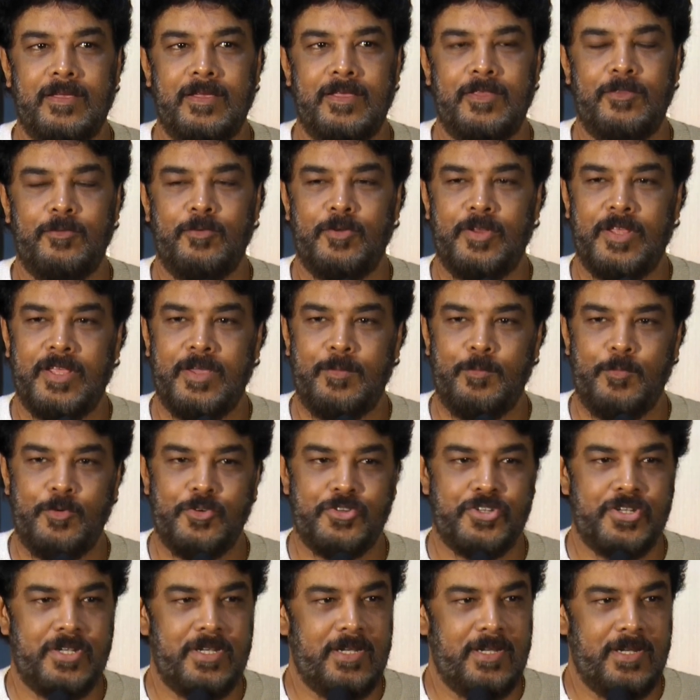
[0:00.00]
இது ஒரு
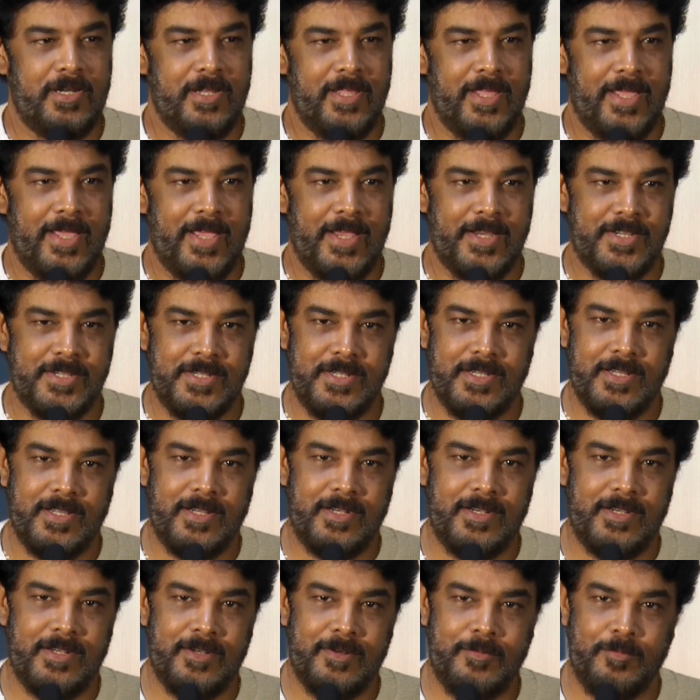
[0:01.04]
எமோஷ்னலான ஆக்ஷன்
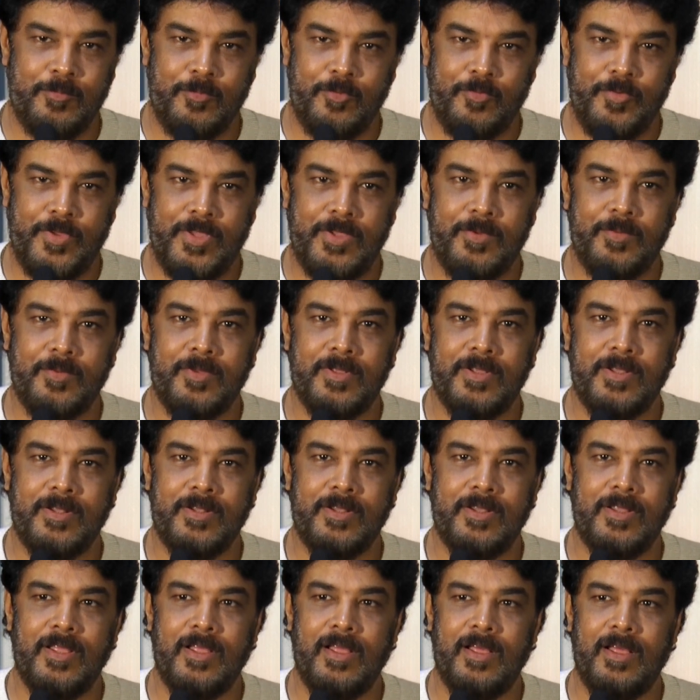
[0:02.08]
கண்டென்ட் மூவி
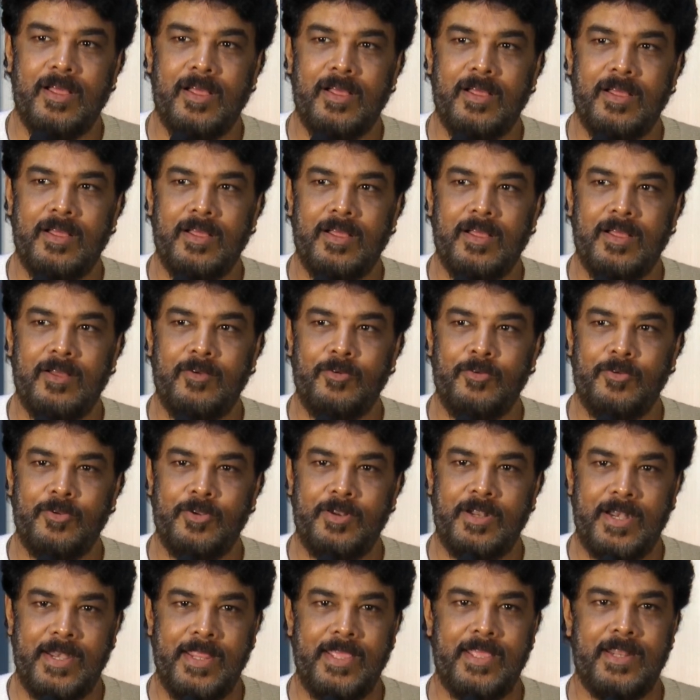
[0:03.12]
ஒரு
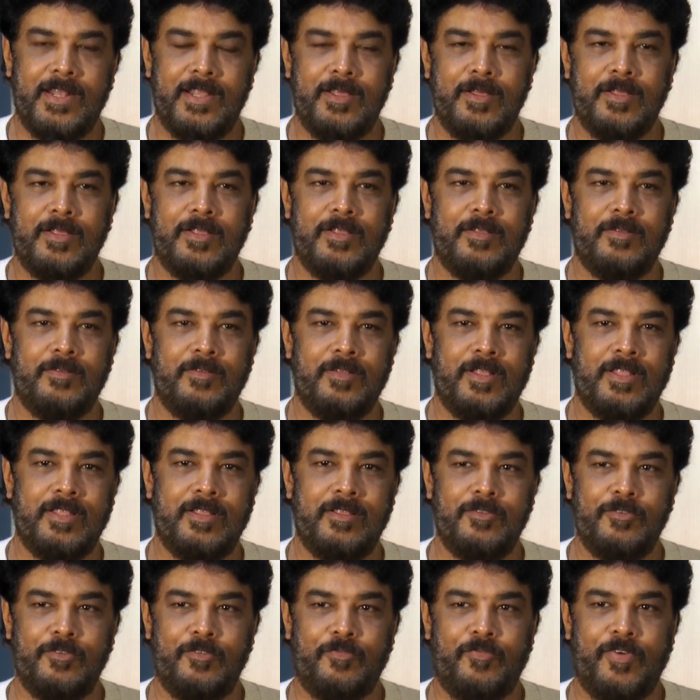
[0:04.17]
நடிகராக
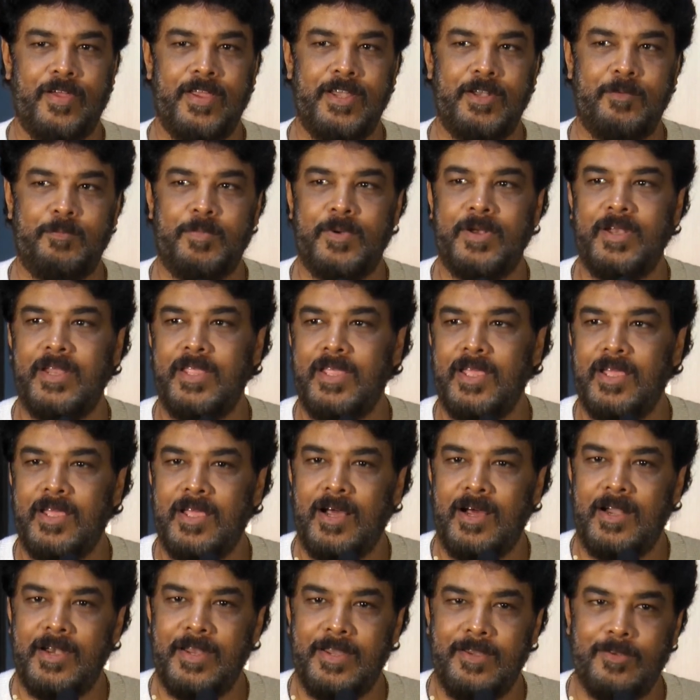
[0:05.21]
அதாவது ஒரு ஃபைட் பண்ணி
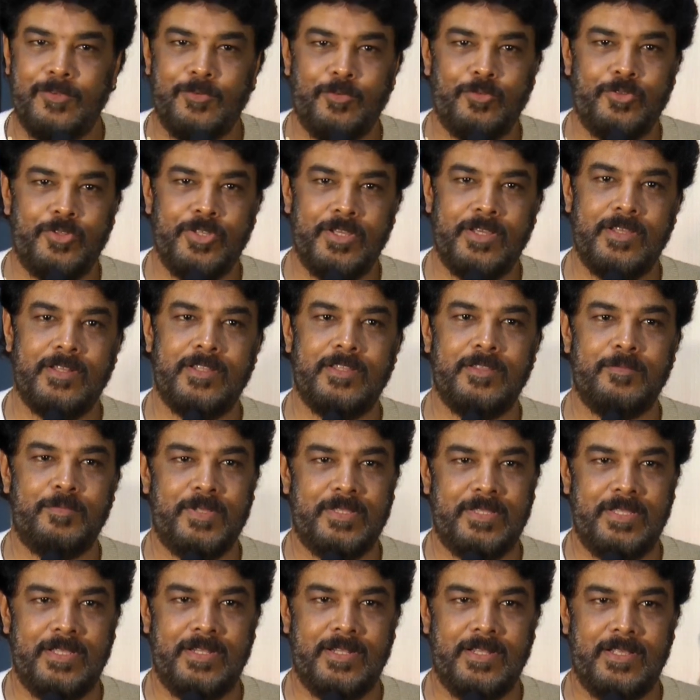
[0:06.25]
ஆடியன்ஸ் ஒத்துக்கிறது
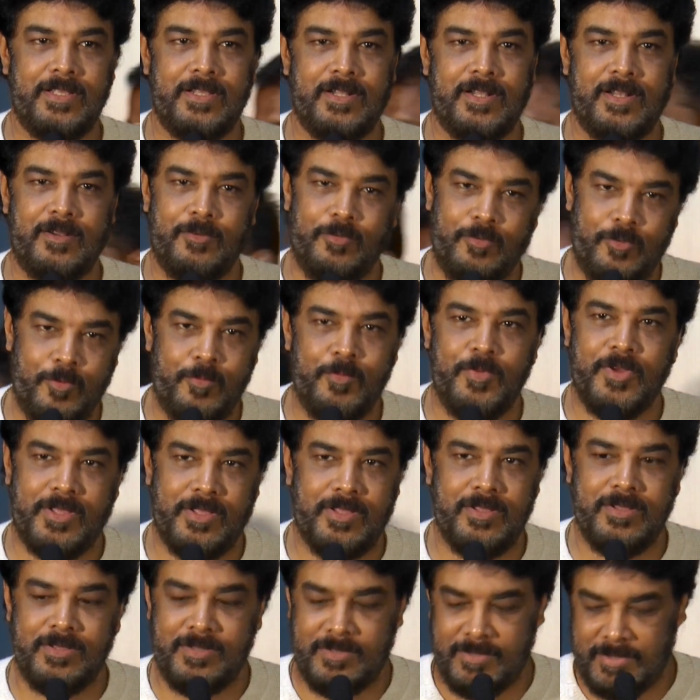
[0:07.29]
பார்த்திங்கன்னா ரொம்ப
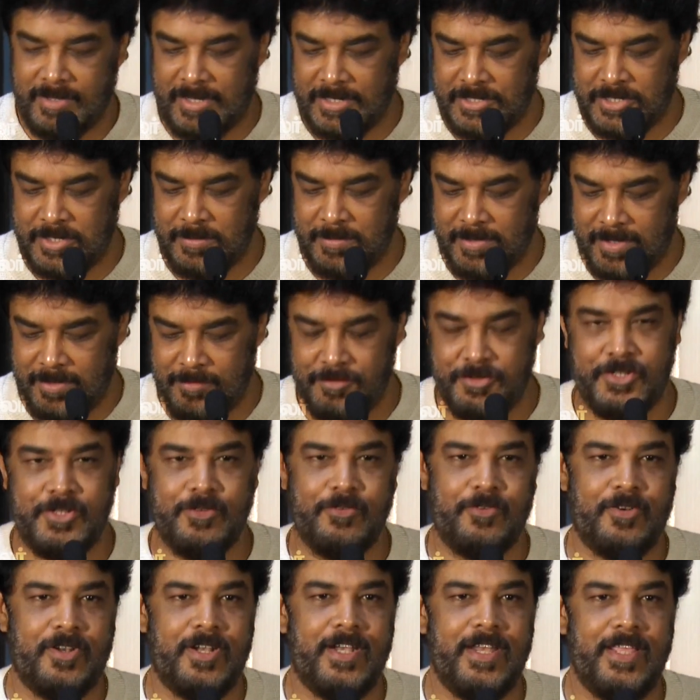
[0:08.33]
கஷ்டமான
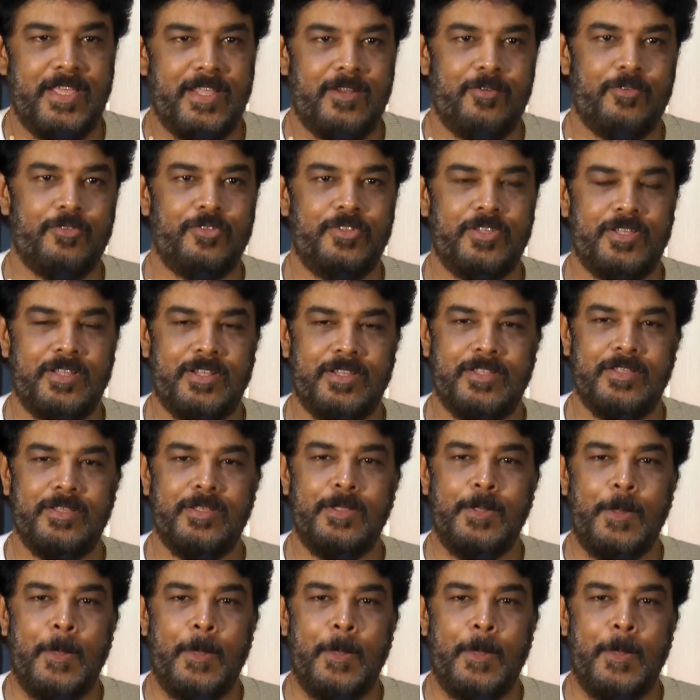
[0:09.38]
விஷயம் ஒரு நடிகரை ஒத்துக்கிறது